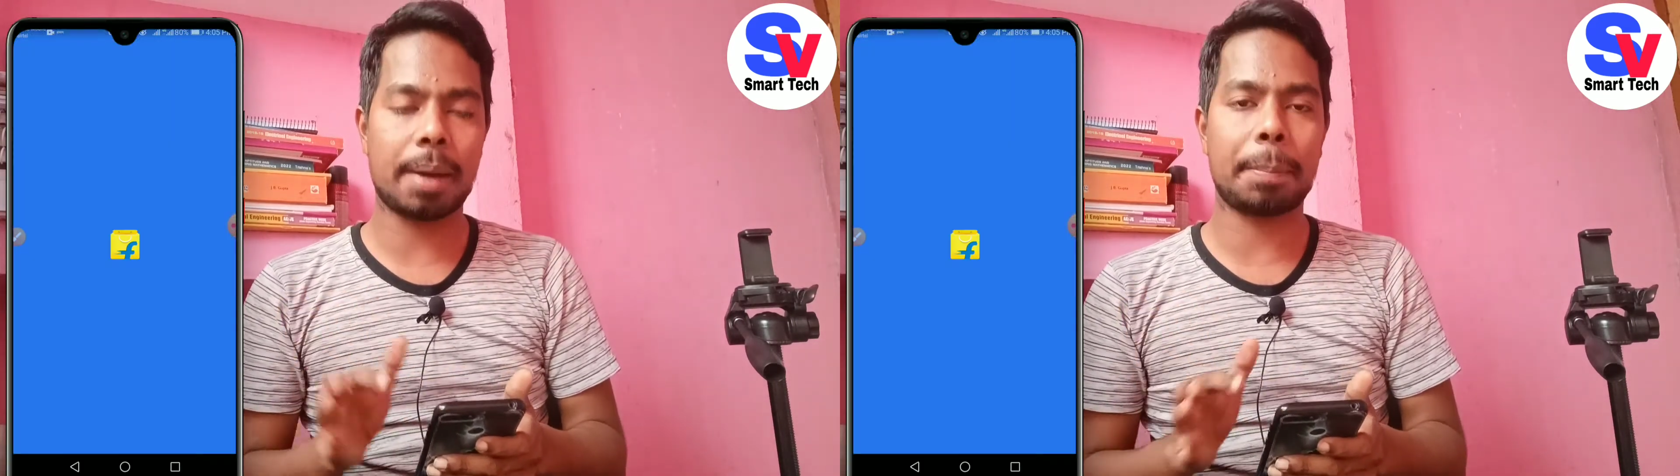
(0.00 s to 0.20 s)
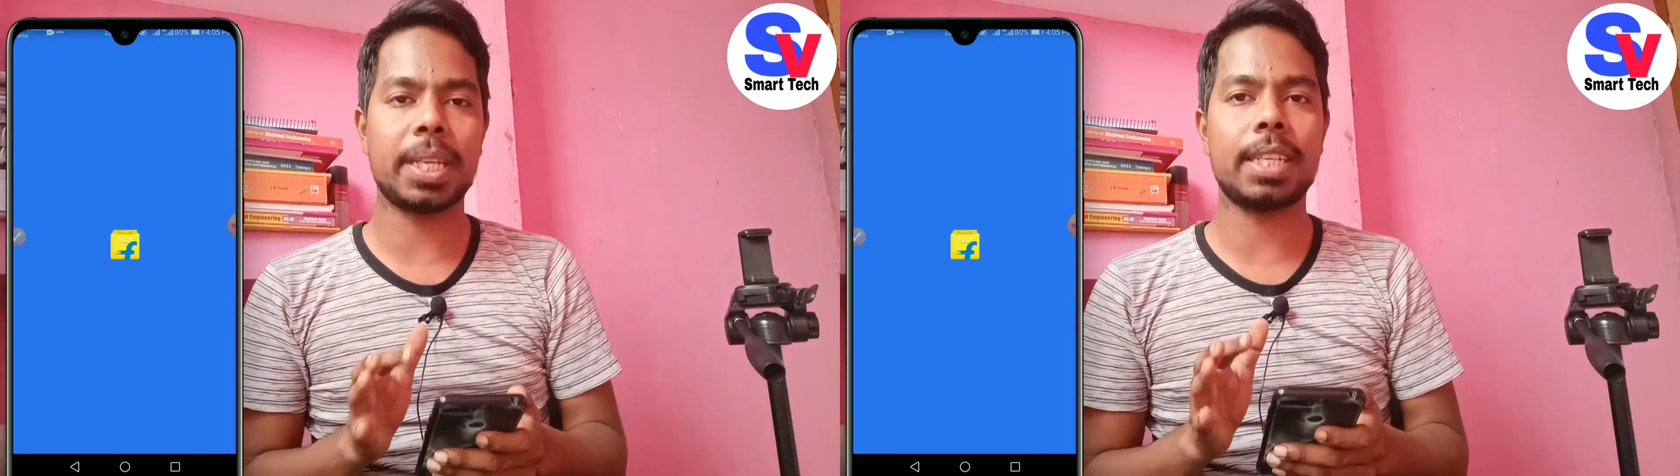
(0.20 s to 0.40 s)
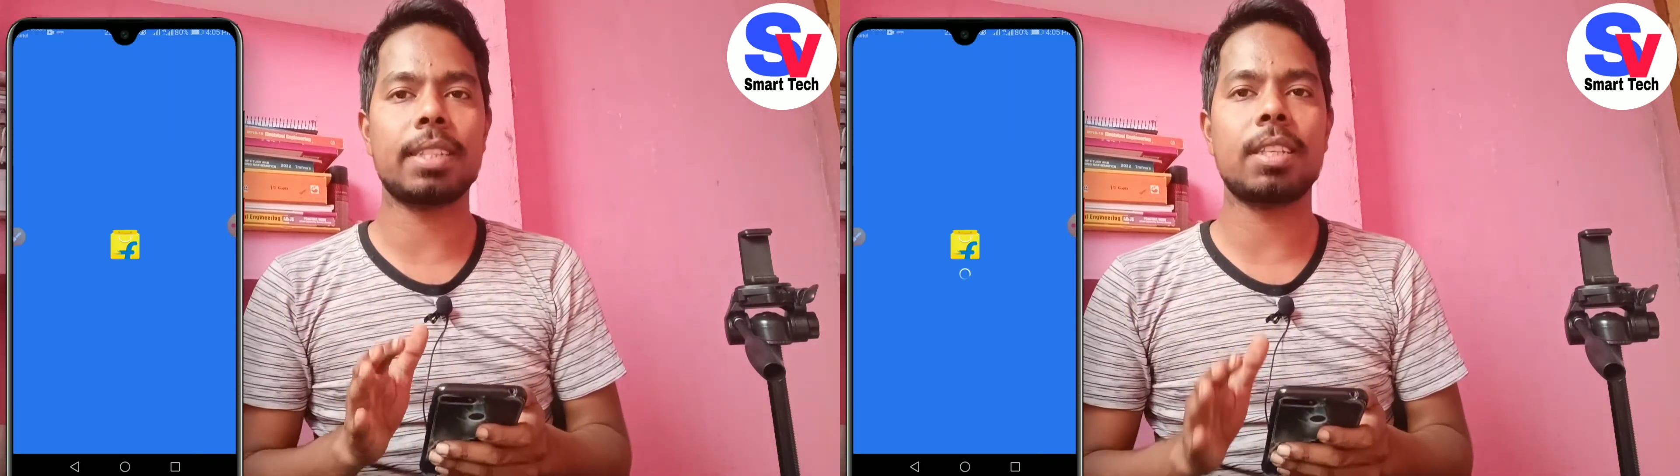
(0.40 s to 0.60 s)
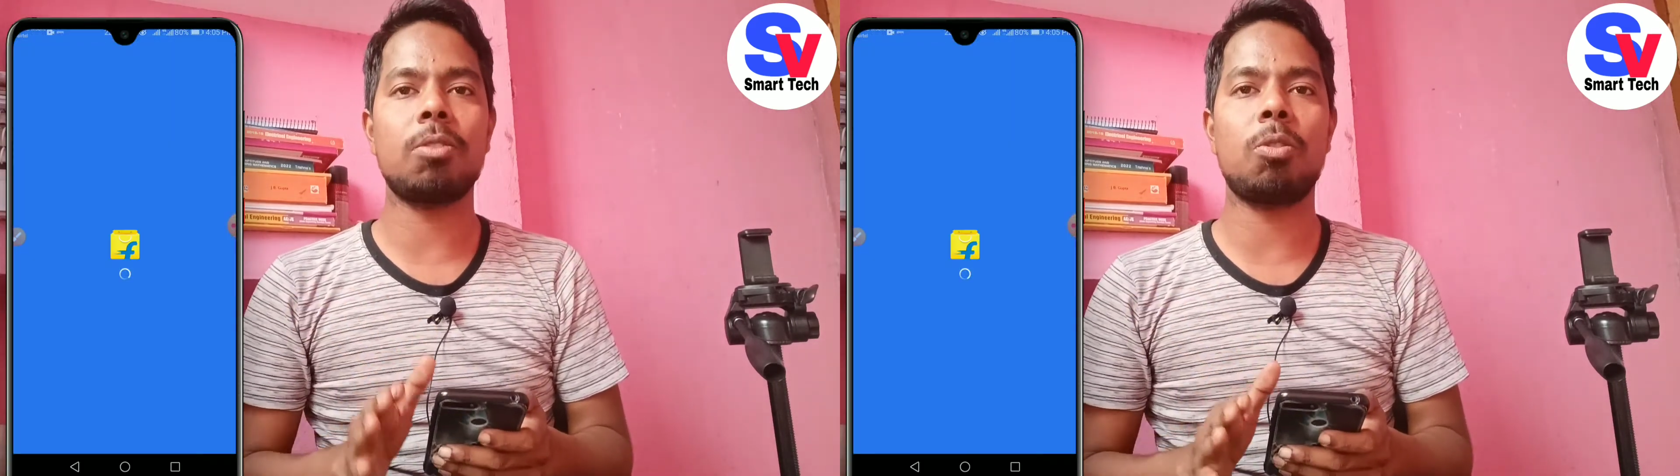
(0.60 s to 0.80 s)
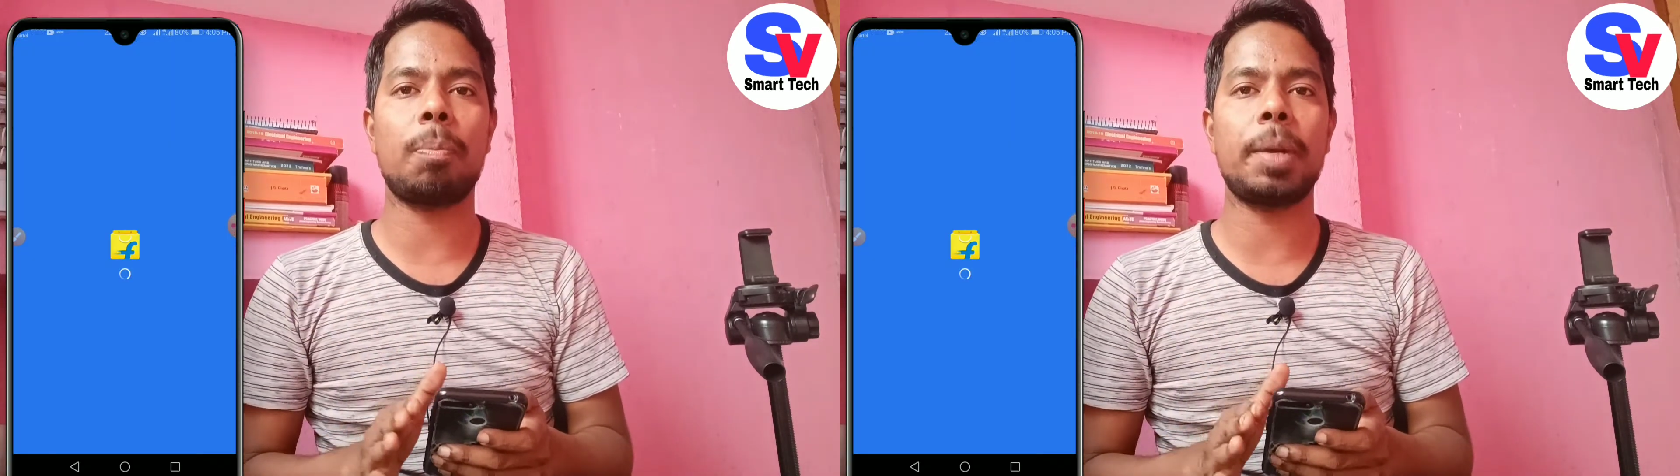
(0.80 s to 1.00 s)

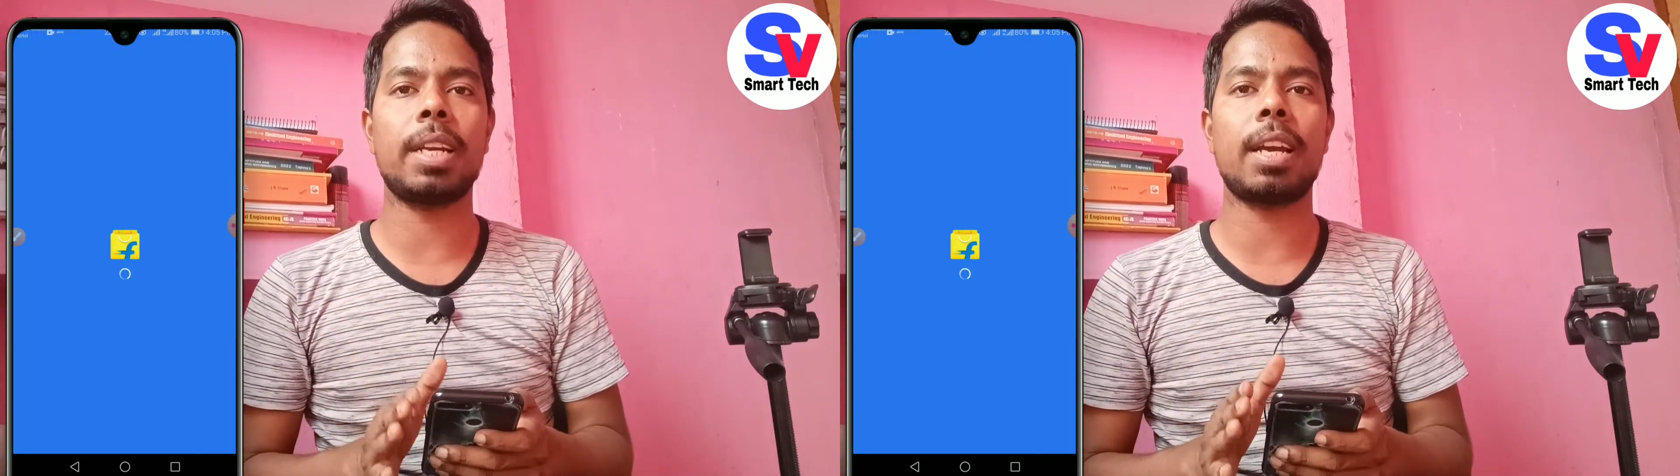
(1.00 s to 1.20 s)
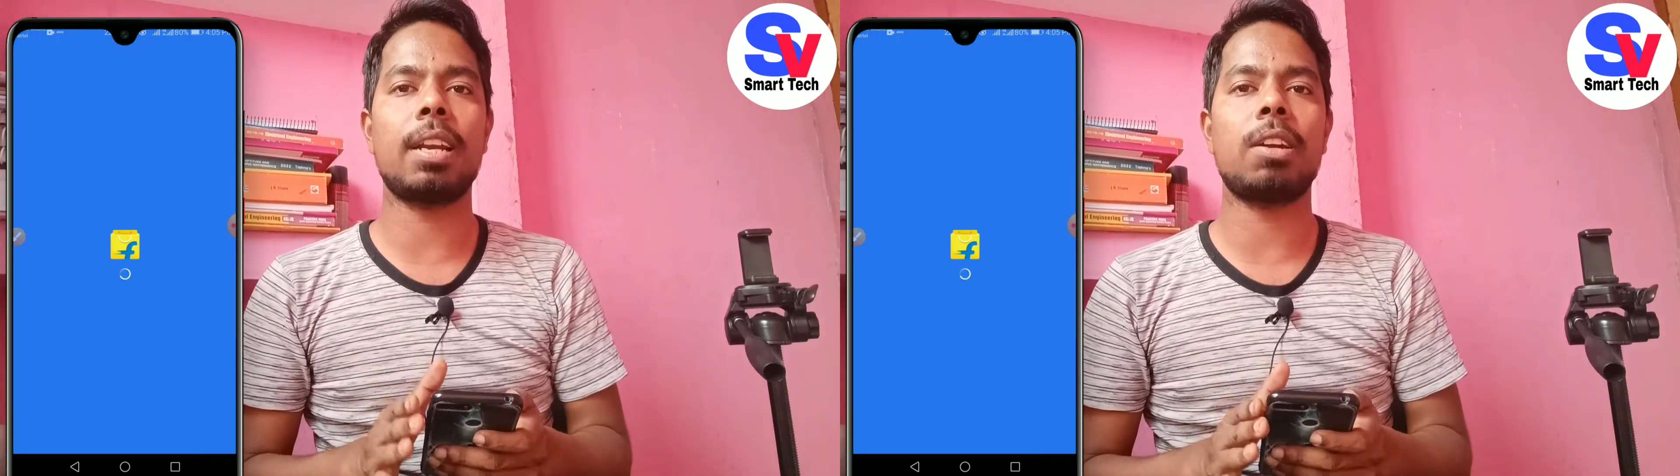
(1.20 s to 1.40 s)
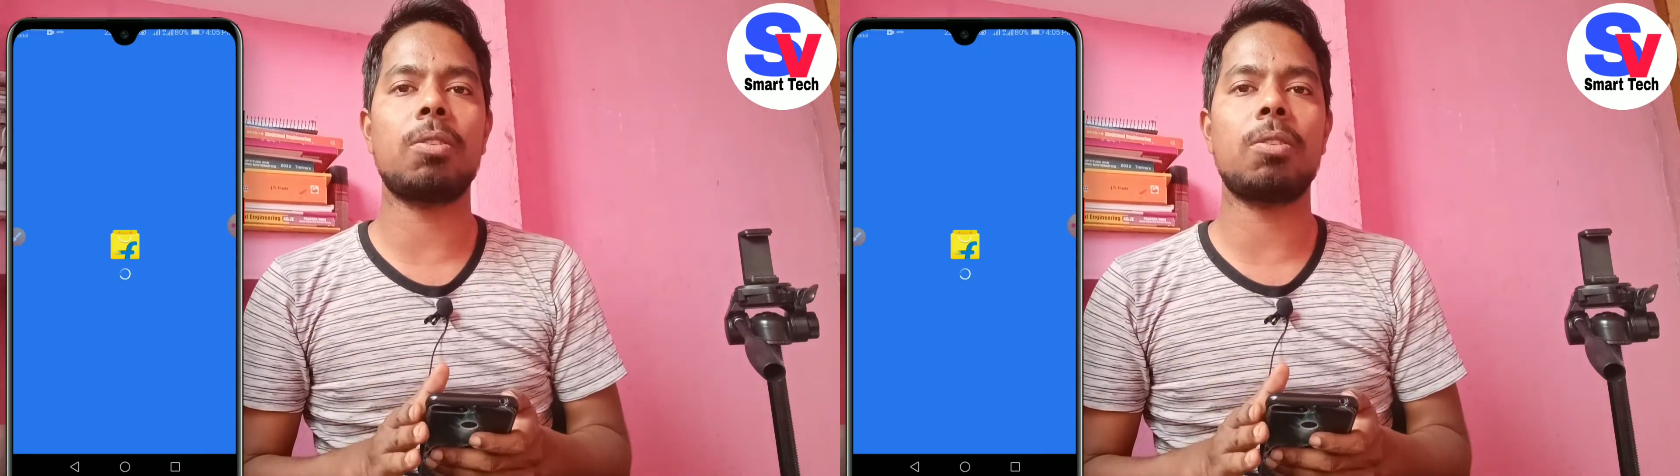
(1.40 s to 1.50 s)
एप्लीकेशन ओपन कर